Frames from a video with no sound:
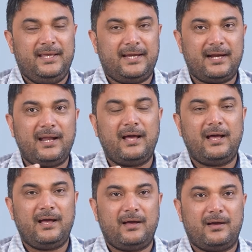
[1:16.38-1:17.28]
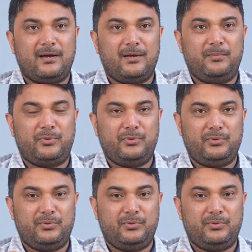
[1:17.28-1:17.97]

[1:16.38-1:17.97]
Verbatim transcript: ఇక్కడ ఇప్పుడు